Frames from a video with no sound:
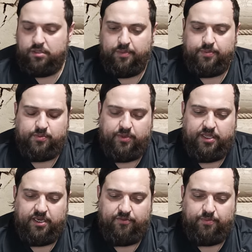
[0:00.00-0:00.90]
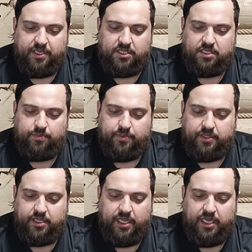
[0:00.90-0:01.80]
Я посмотрел, в принципе,
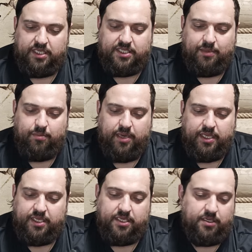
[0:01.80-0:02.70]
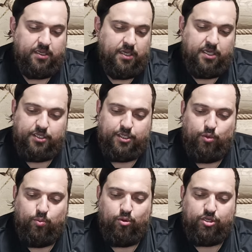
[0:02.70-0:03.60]
для собаки с
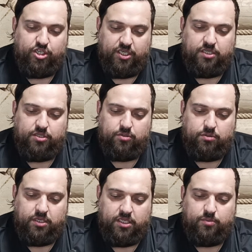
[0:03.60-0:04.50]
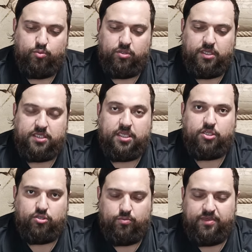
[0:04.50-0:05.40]
любой шерстью это будет
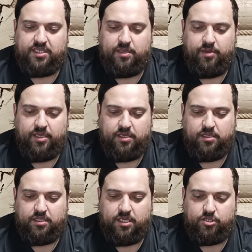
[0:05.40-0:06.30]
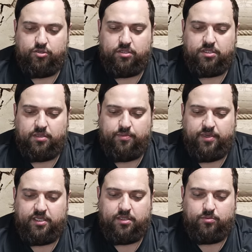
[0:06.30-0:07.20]
достаточно. У меня собаки гладкошерстные,
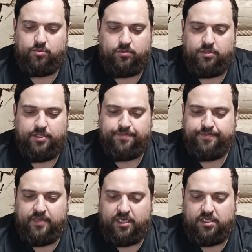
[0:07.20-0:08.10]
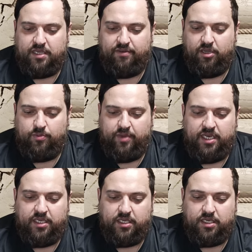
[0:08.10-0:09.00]
поэтому оставляю
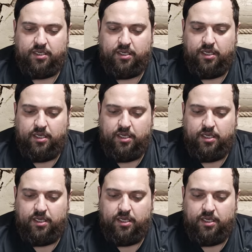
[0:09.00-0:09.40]
маленькие.